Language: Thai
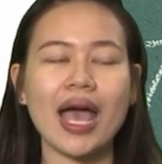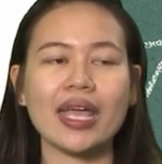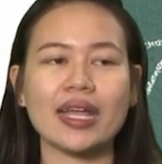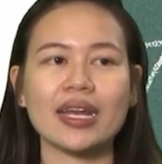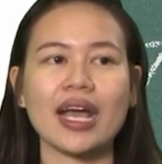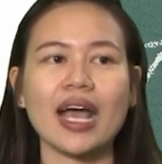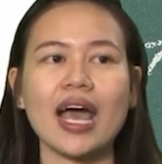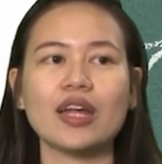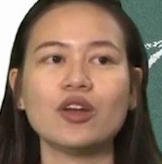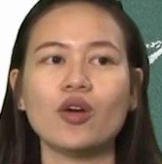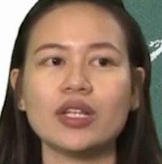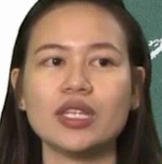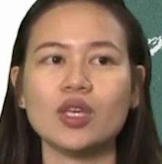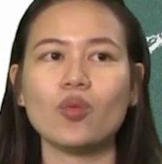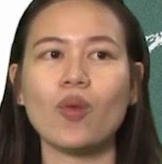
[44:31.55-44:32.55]
y นะคะ โด
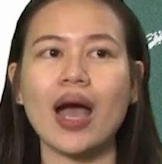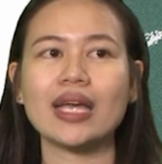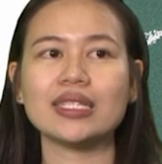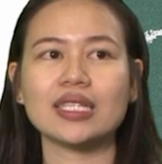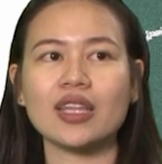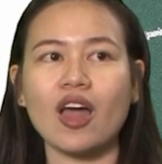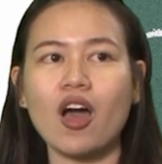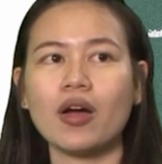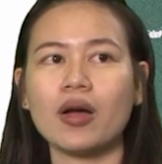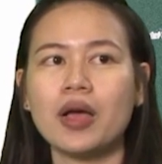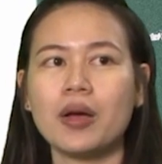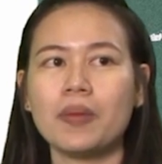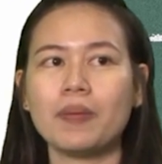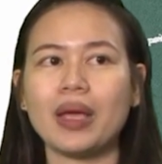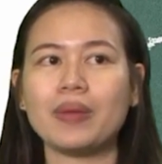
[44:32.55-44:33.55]
ยที่ y จะต้อง
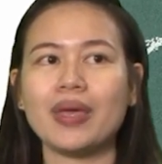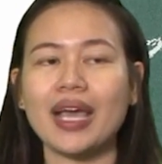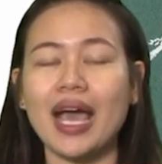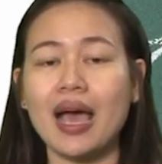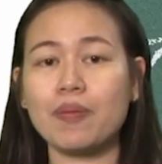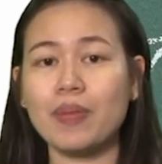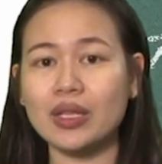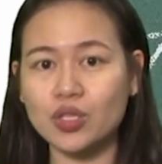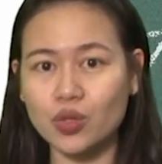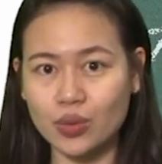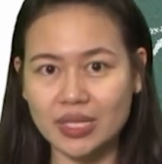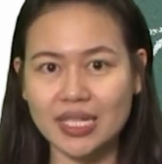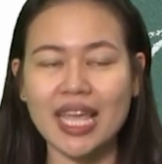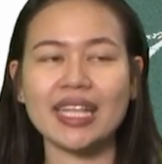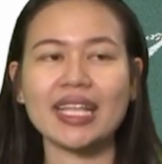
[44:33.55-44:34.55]
ไม่มีค่าเป็นศู
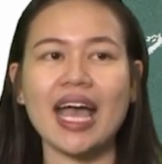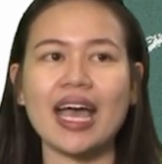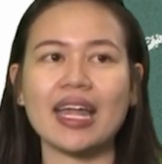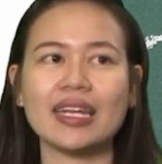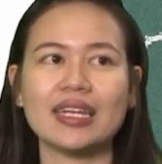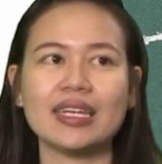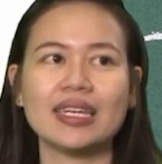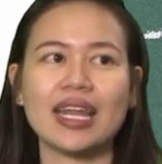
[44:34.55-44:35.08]
นย์เช่นกัน